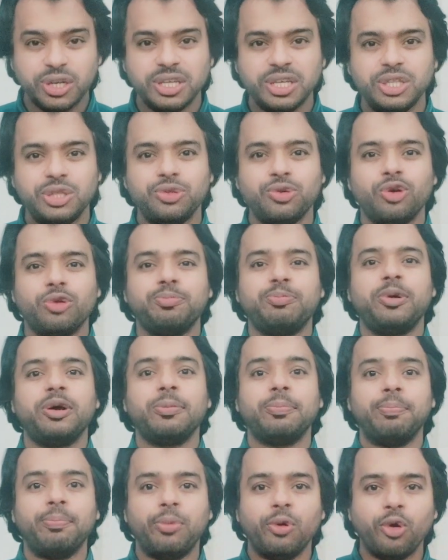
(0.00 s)
तौर
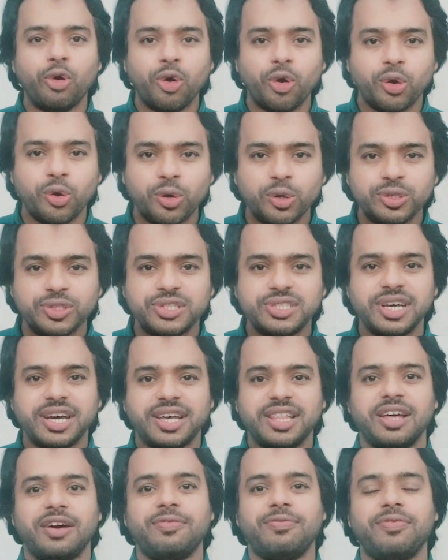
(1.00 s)
पर बहुत
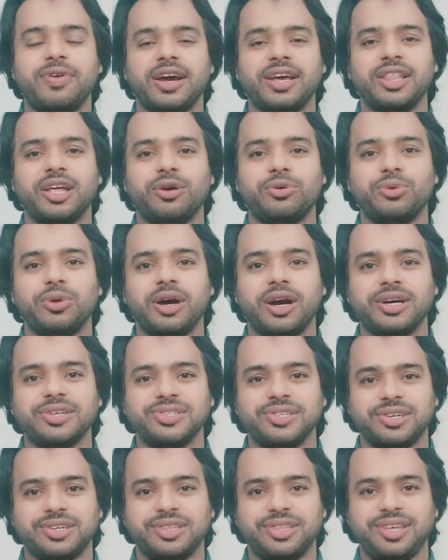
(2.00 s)
ज़्यादा फ़ायदा उठा
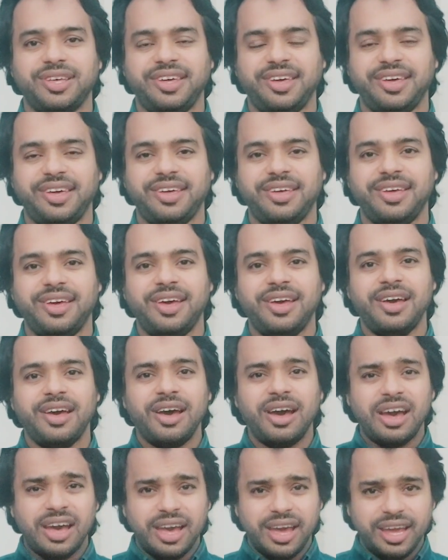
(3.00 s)
सकते हैं
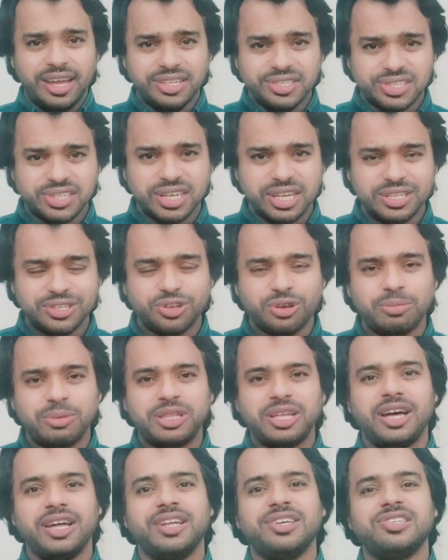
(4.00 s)
इन स्किल्स को
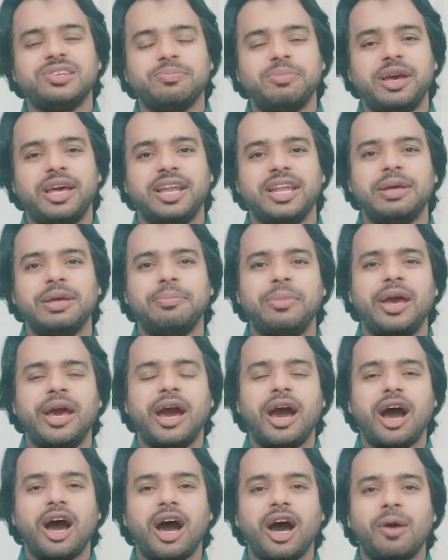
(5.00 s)
बताने से पहले
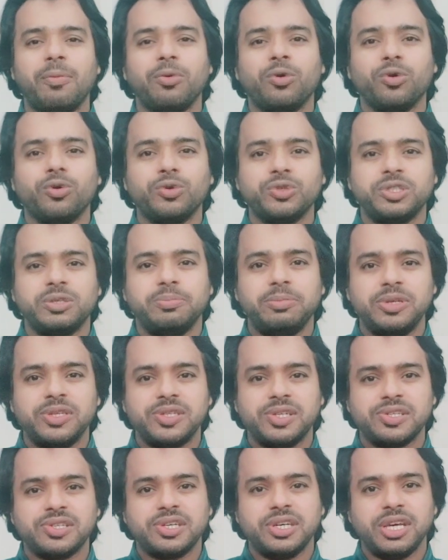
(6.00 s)
मैं आपको कुछ
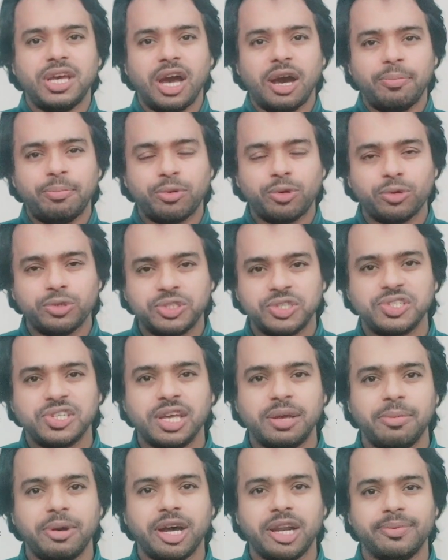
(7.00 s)
बिज़नेस की अप्रोचेस
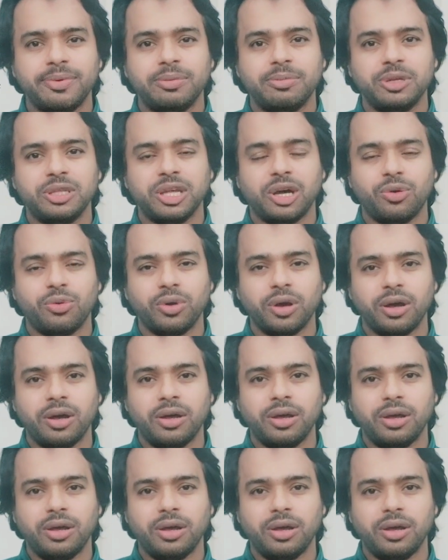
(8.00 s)
के बारे में बताऊंगा